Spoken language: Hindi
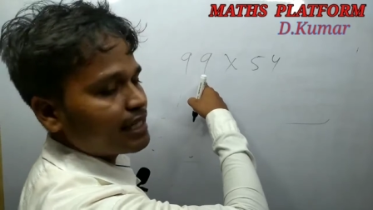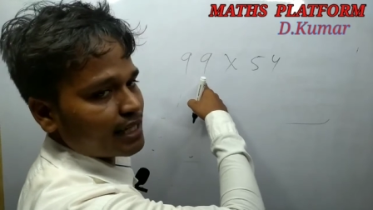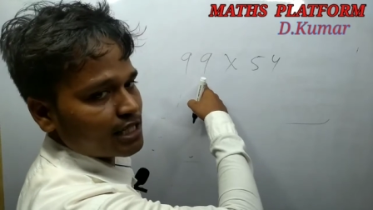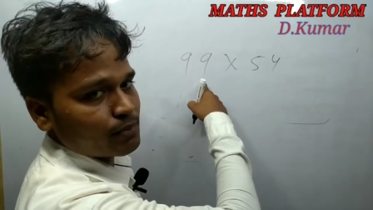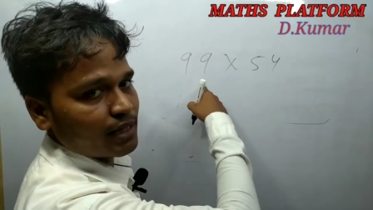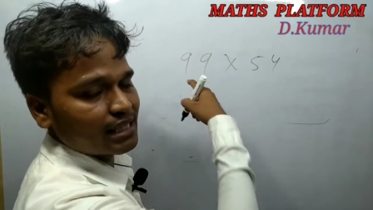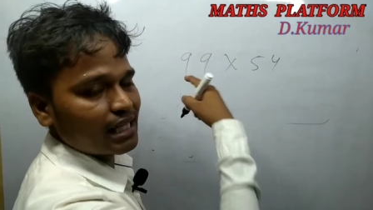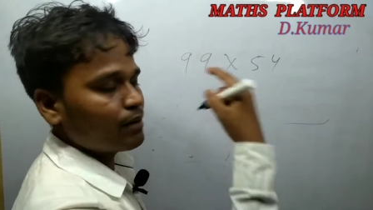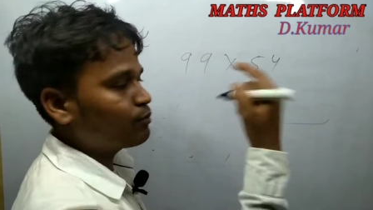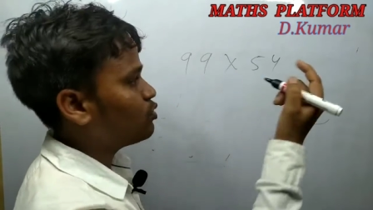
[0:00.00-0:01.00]
के नियरेस्ट में
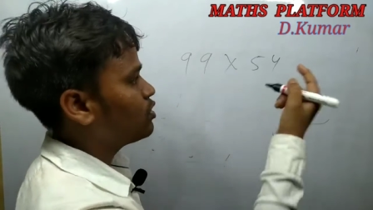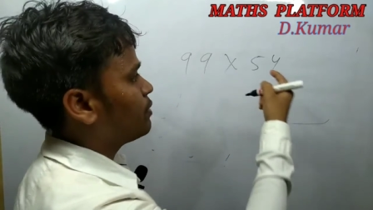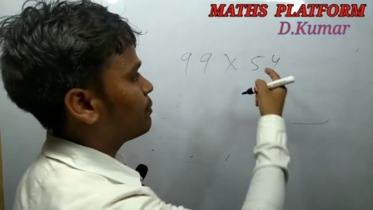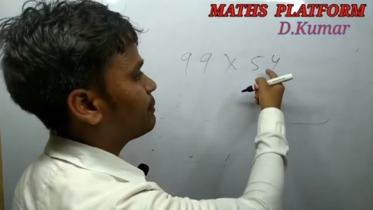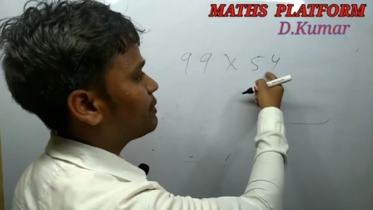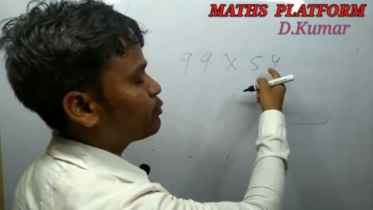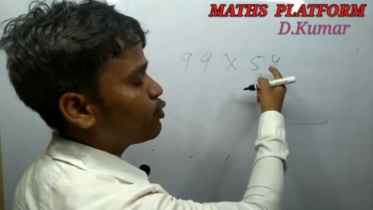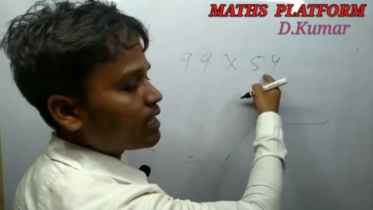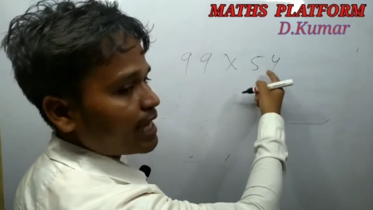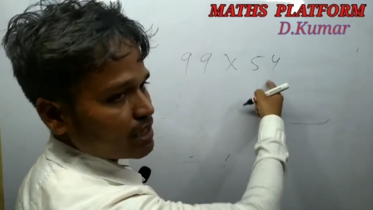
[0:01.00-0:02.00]
इसीलिए हमको फिफ्टी
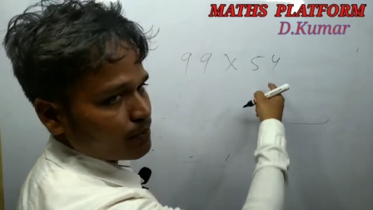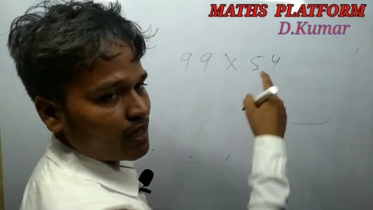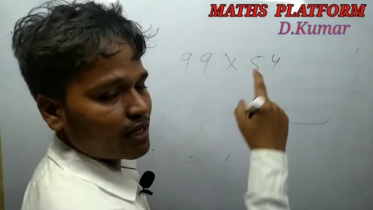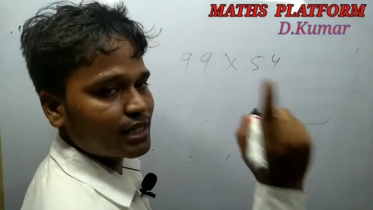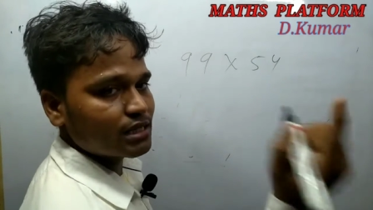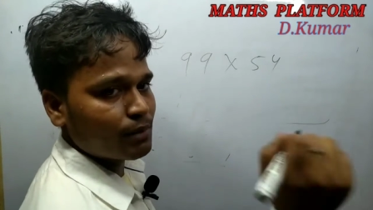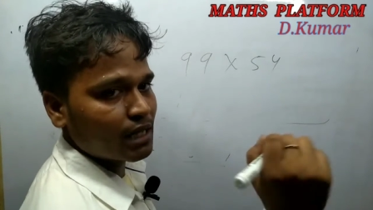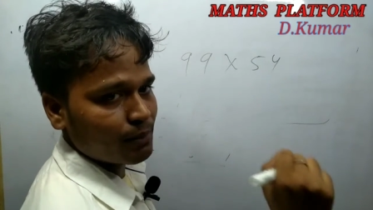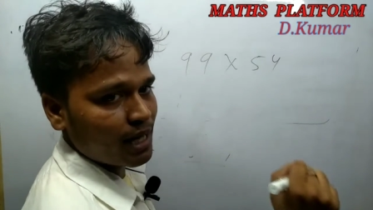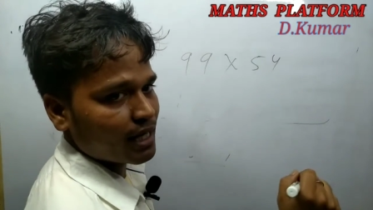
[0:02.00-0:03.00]
फोर का ऐसे पे हंड्रेड से
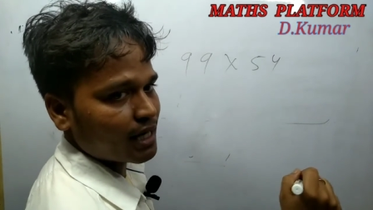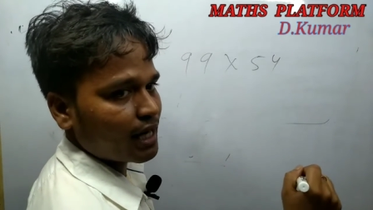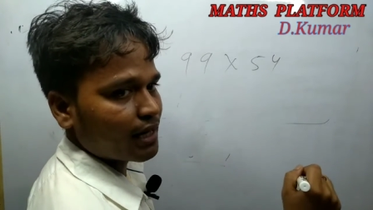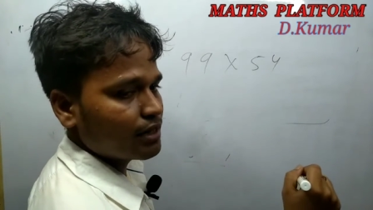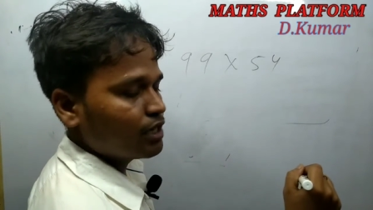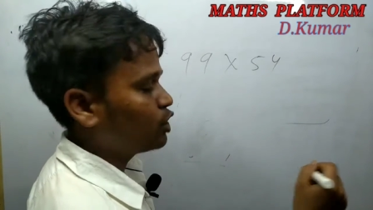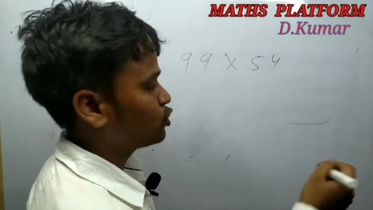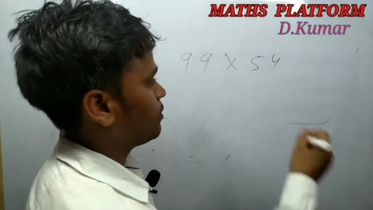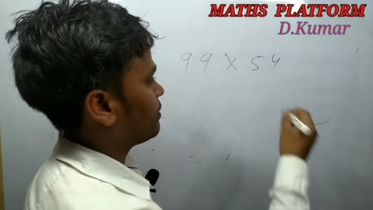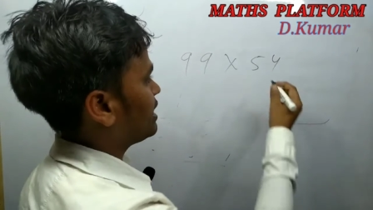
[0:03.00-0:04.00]
मल्टीप्लाई करना है
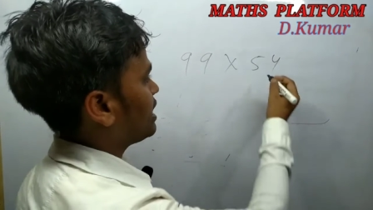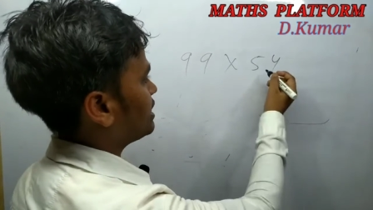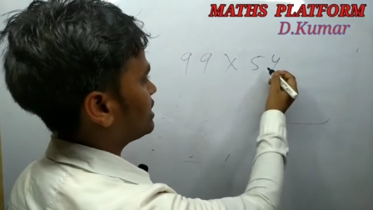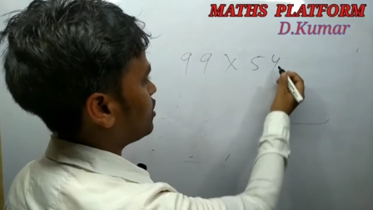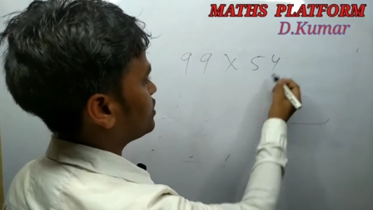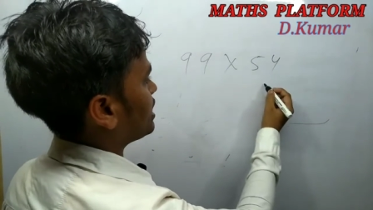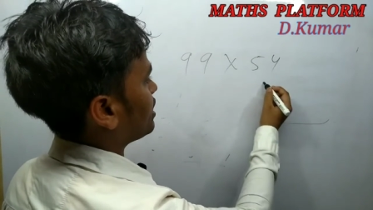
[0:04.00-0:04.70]
तो हमारा यहाँ कितना हो